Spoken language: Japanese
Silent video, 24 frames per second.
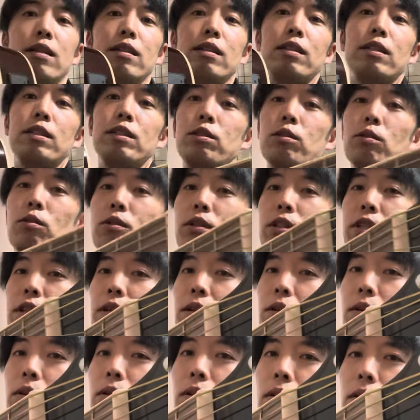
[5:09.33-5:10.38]
非常に
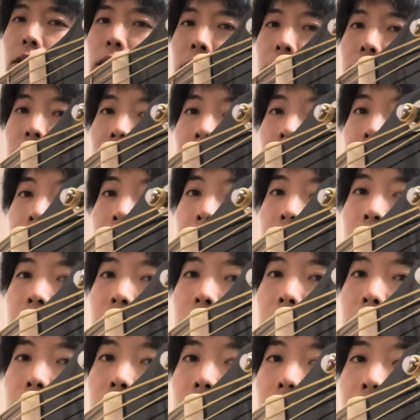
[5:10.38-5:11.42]

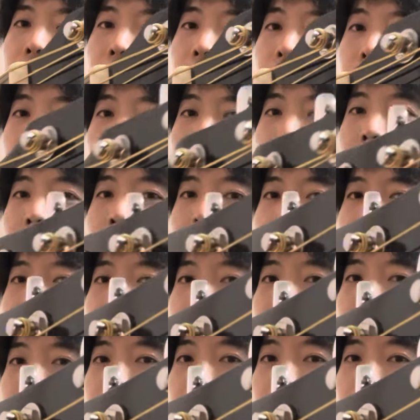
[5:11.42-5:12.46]
コスパがいい
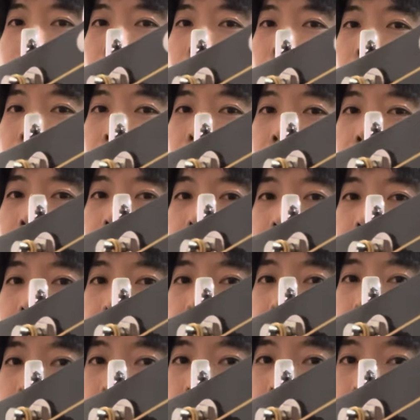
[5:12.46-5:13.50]
ギターなのではないで
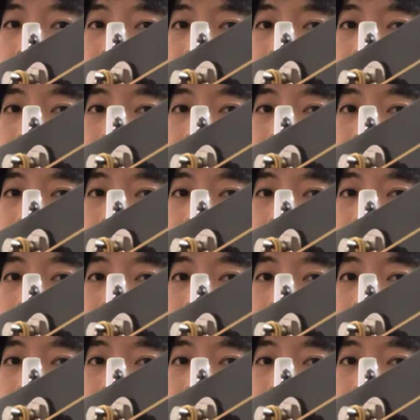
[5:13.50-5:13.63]
しょうか